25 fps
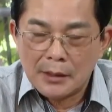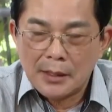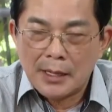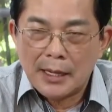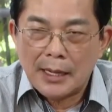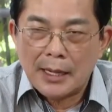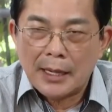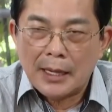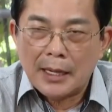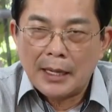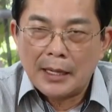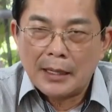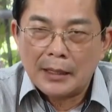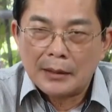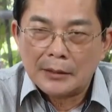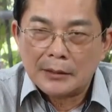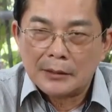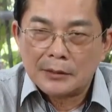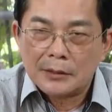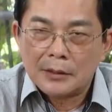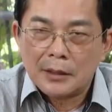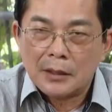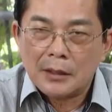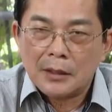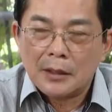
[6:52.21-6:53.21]
là
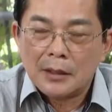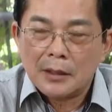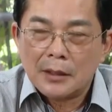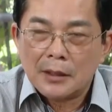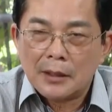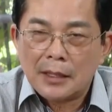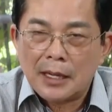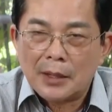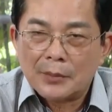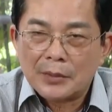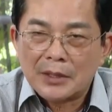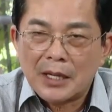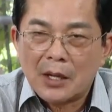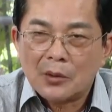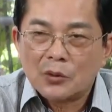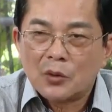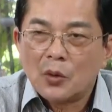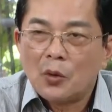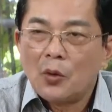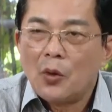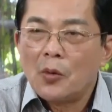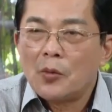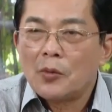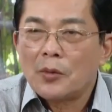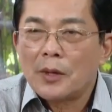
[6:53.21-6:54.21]
làm sao
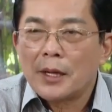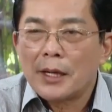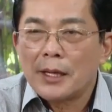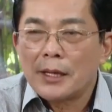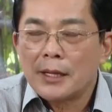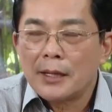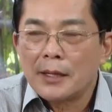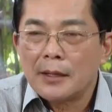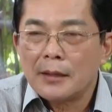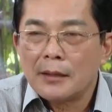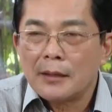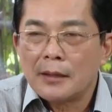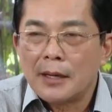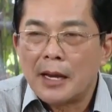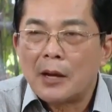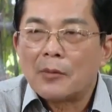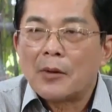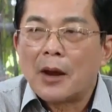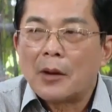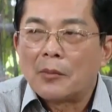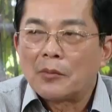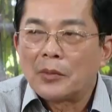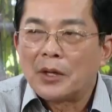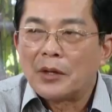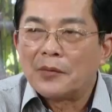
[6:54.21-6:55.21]
thu hút cái
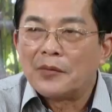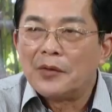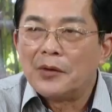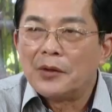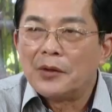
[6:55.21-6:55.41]
lao động địa